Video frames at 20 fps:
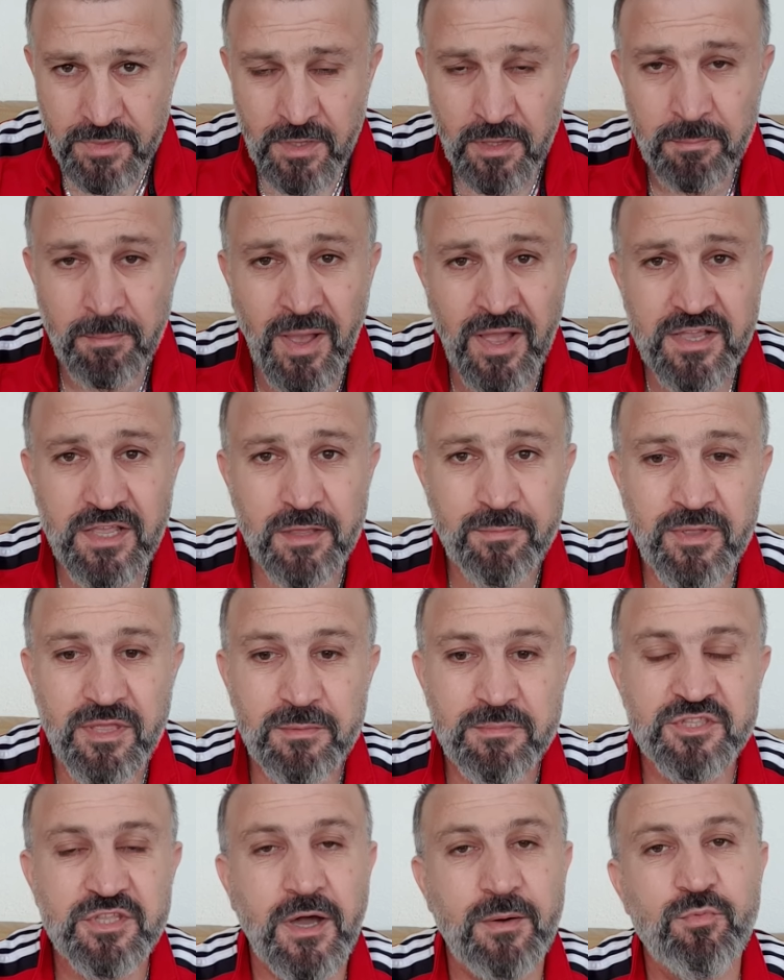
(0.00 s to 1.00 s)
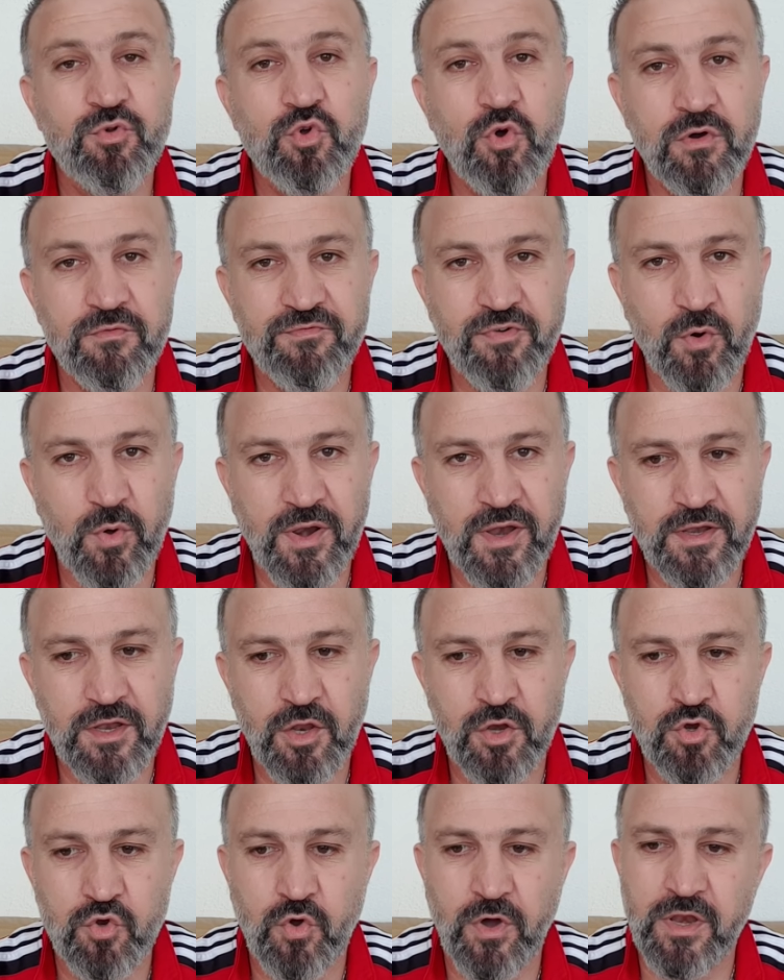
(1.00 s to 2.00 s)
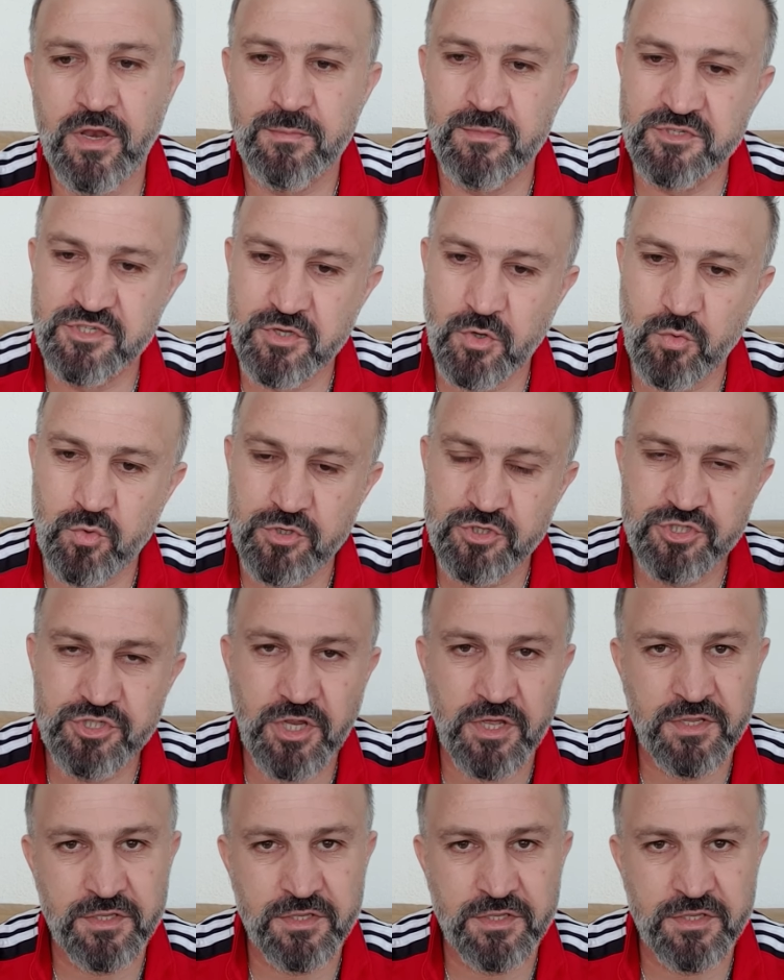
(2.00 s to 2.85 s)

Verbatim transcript: محكمة بتخبروهم فورا أنه أنا متزوج